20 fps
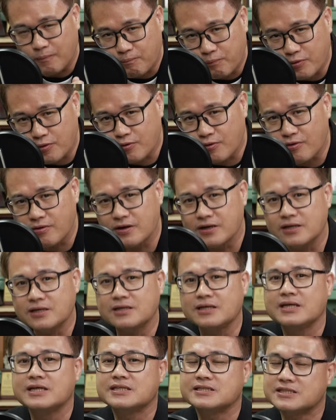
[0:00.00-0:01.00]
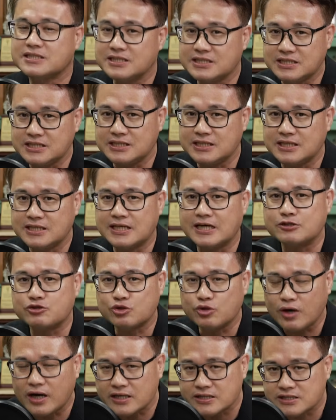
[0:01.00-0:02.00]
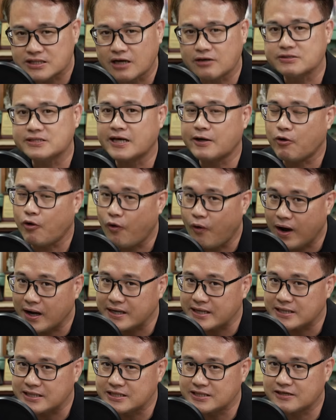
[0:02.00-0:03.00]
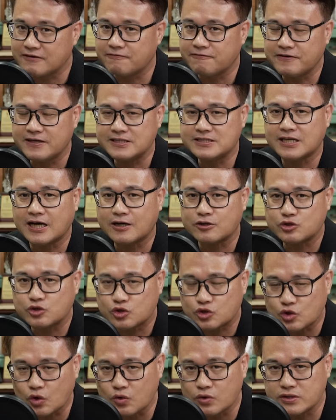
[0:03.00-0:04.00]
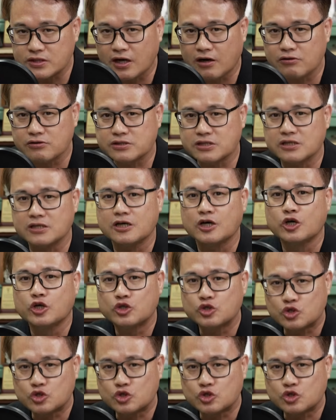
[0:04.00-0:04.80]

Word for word: 不过呢，这几年他创造在花莲一个非常重要的